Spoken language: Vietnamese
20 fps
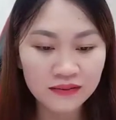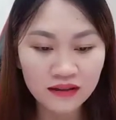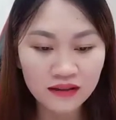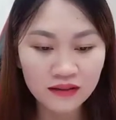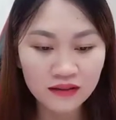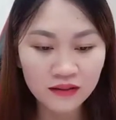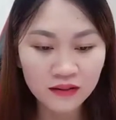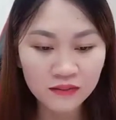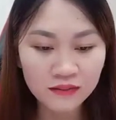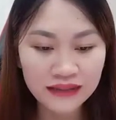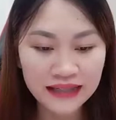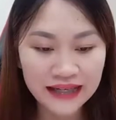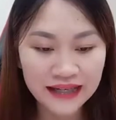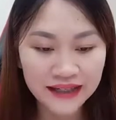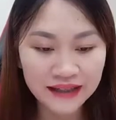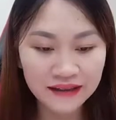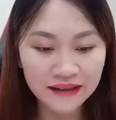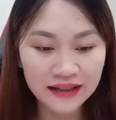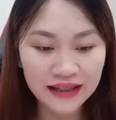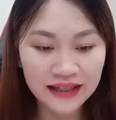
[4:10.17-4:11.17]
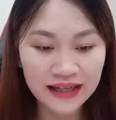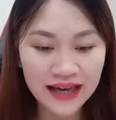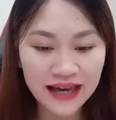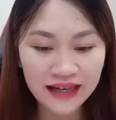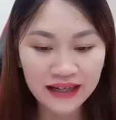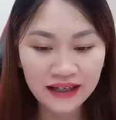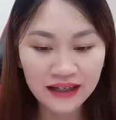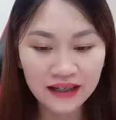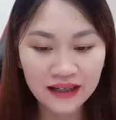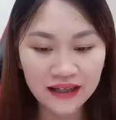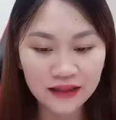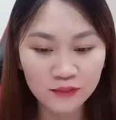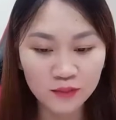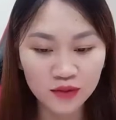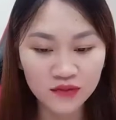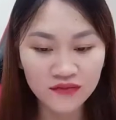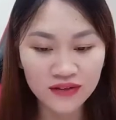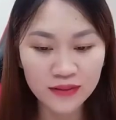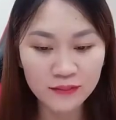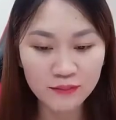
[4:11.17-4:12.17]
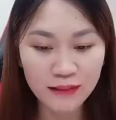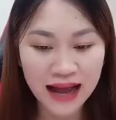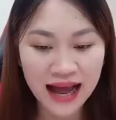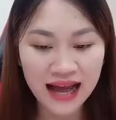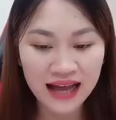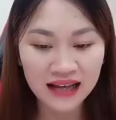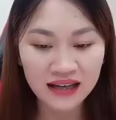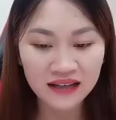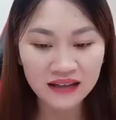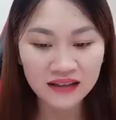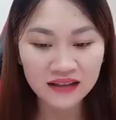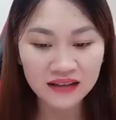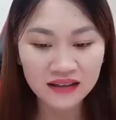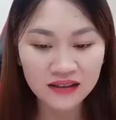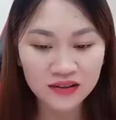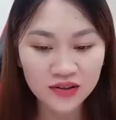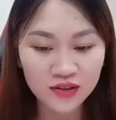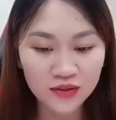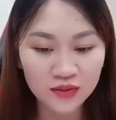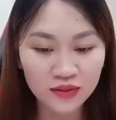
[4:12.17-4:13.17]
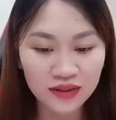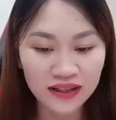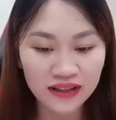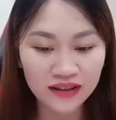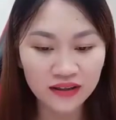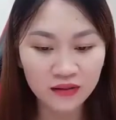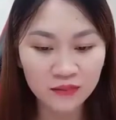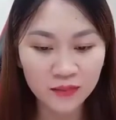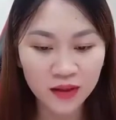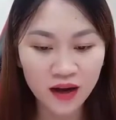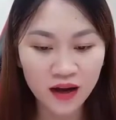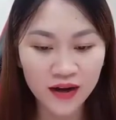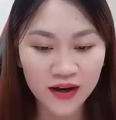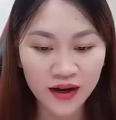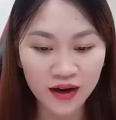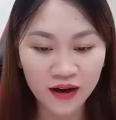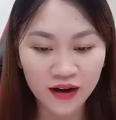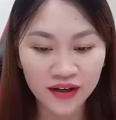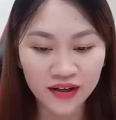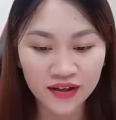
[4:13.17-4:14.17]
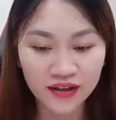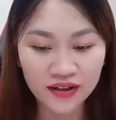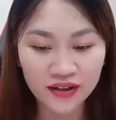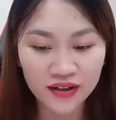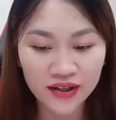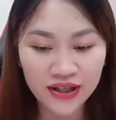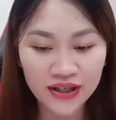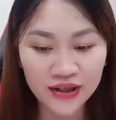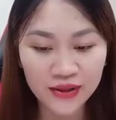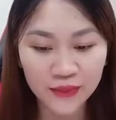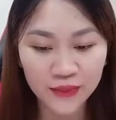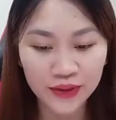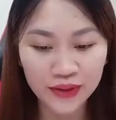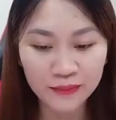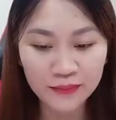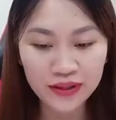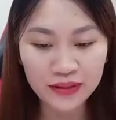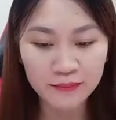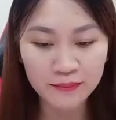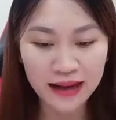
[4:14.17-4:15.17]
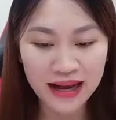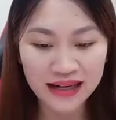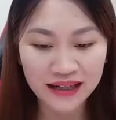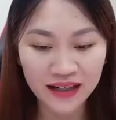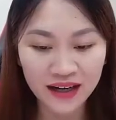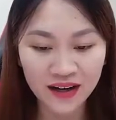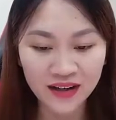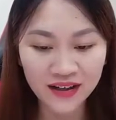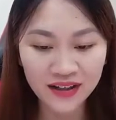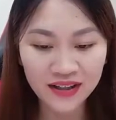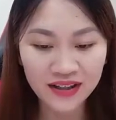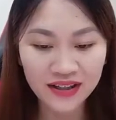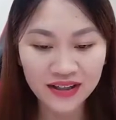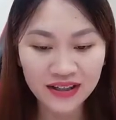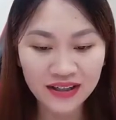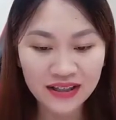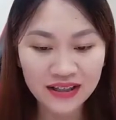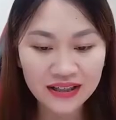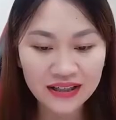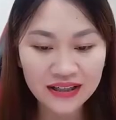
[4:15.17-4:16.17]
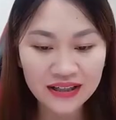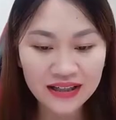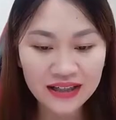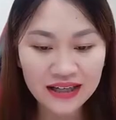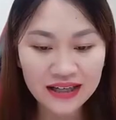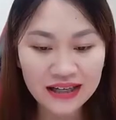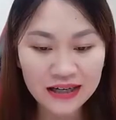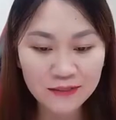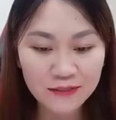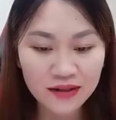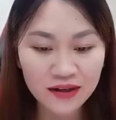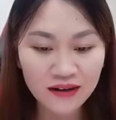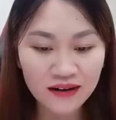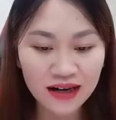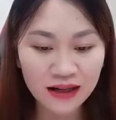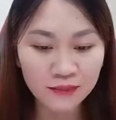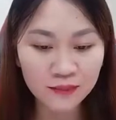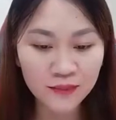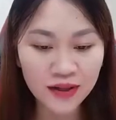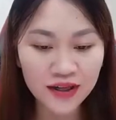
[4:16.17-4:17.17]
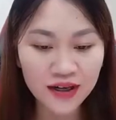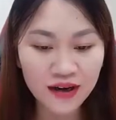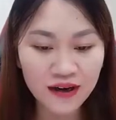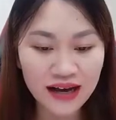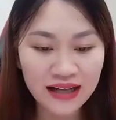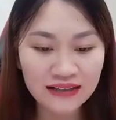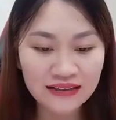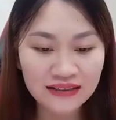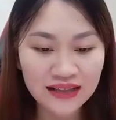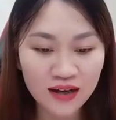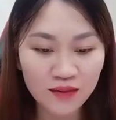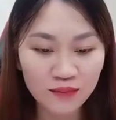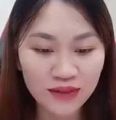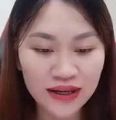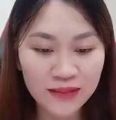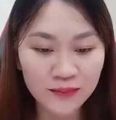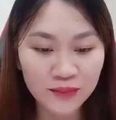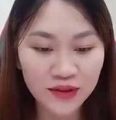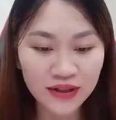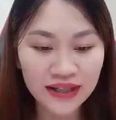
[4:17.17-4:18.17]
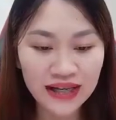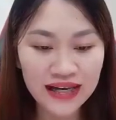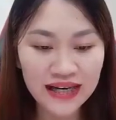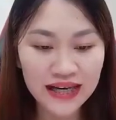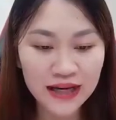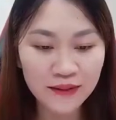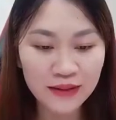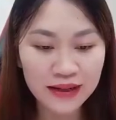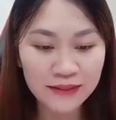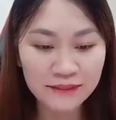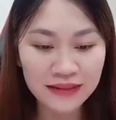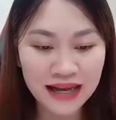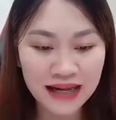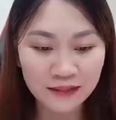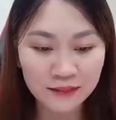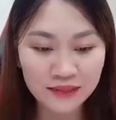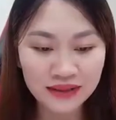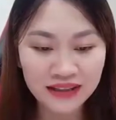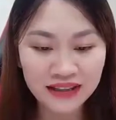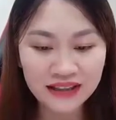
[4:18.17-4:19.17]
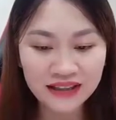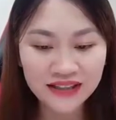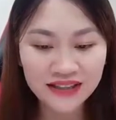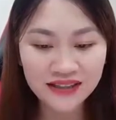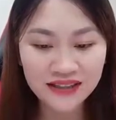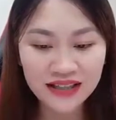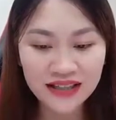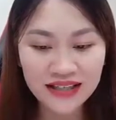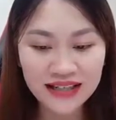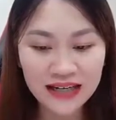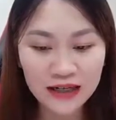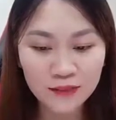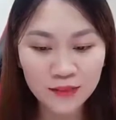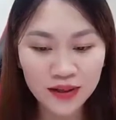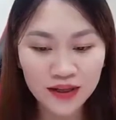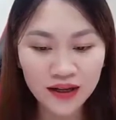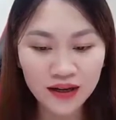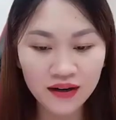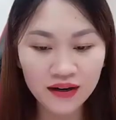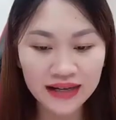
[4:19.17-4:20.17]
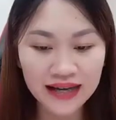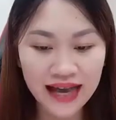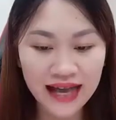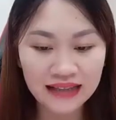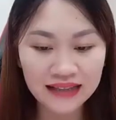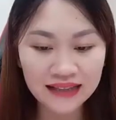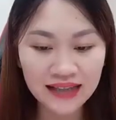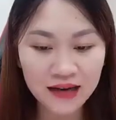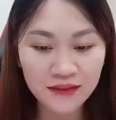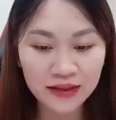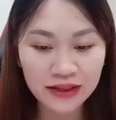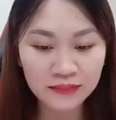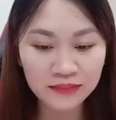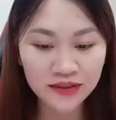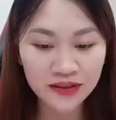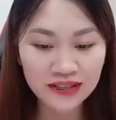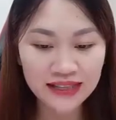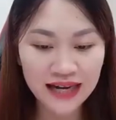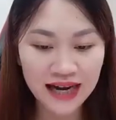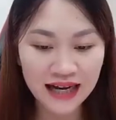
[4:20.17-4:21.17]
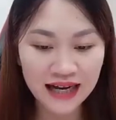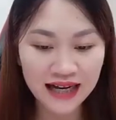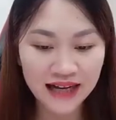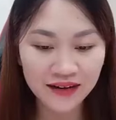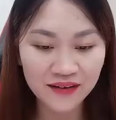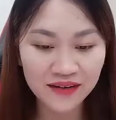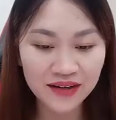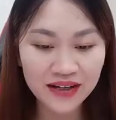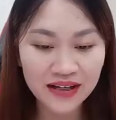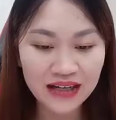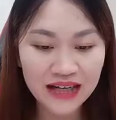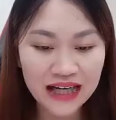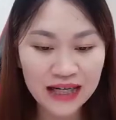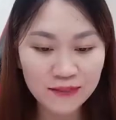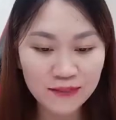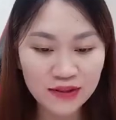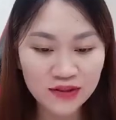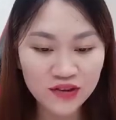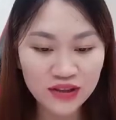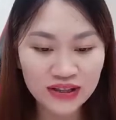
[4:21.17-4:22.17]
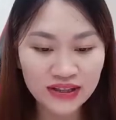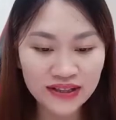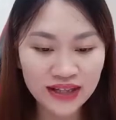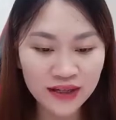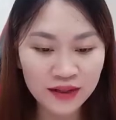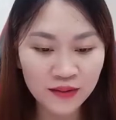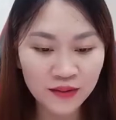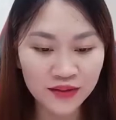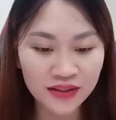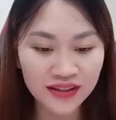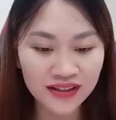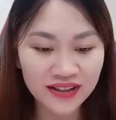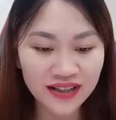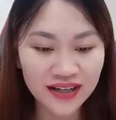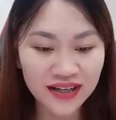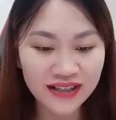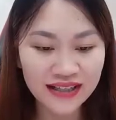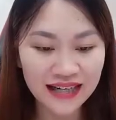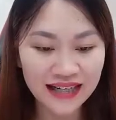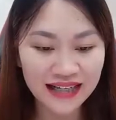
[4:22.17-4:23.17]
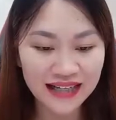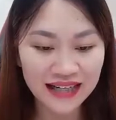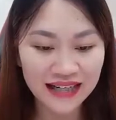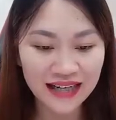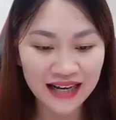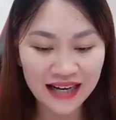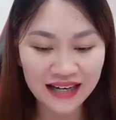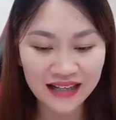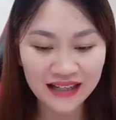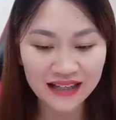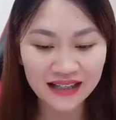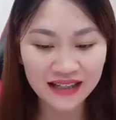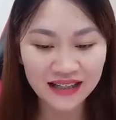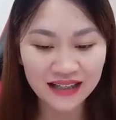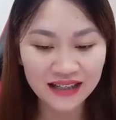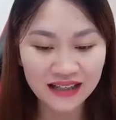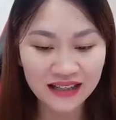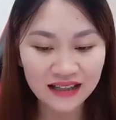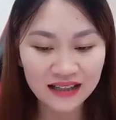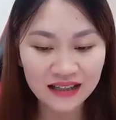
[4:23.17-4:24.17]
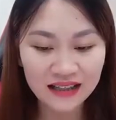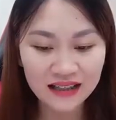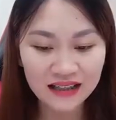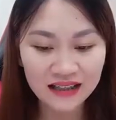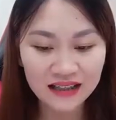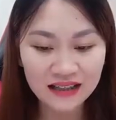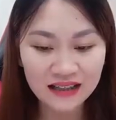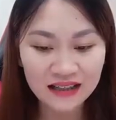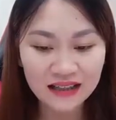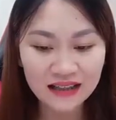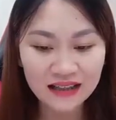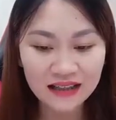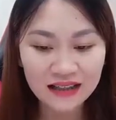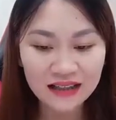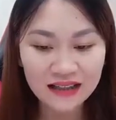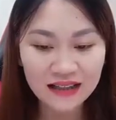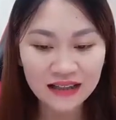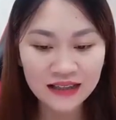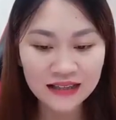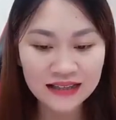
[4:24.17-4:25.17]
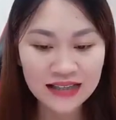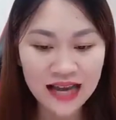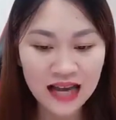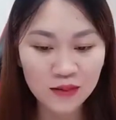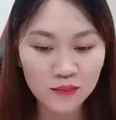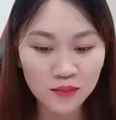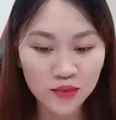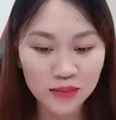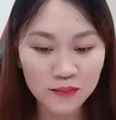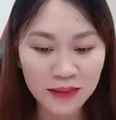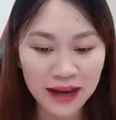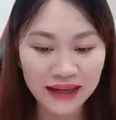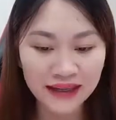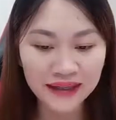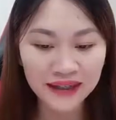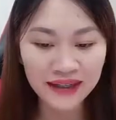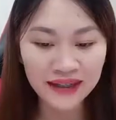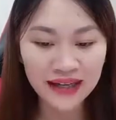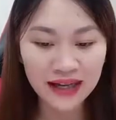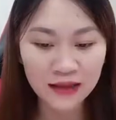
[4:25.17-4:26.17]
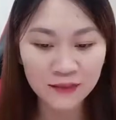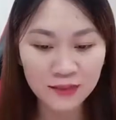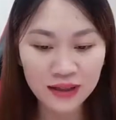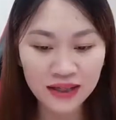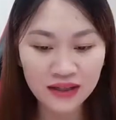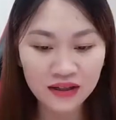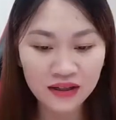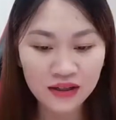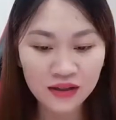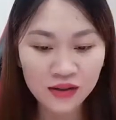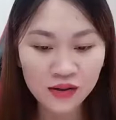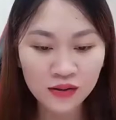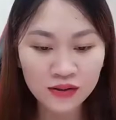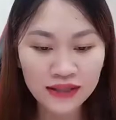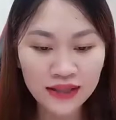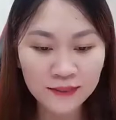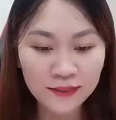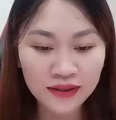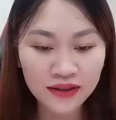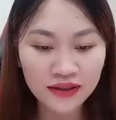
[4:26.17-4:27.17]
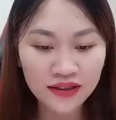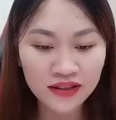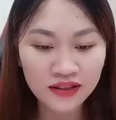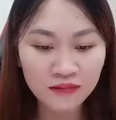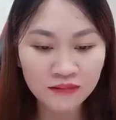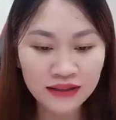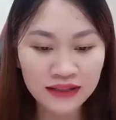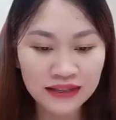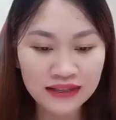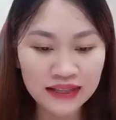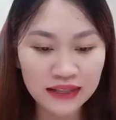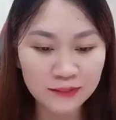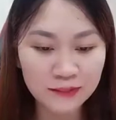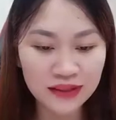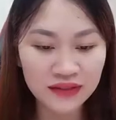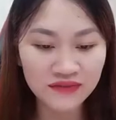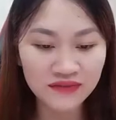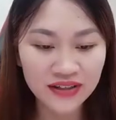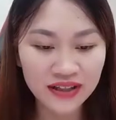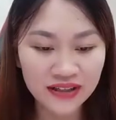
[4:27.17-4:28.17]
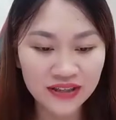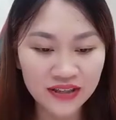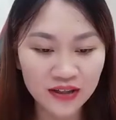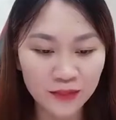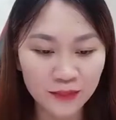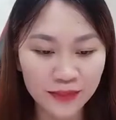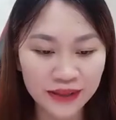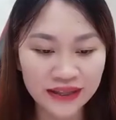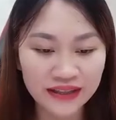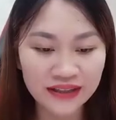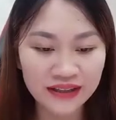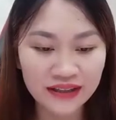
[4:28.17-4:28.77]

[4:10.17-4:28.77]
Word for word: Lúc này đưa đi hết liền một phần ba. Chu Linh không khỏi hỏi. Nghĩa miền man nói. Em lo lắng họ ăn xong lại mỗi ngày kêu em làm, Chờ khi nào bọn họ ngán gạo nếp rót chàng heo, em lại suy xét đổi được đơn thành cái này. Hiện tại buôn bán đã khá bận, cô tạm thời không định tìm thêm việc cho mình.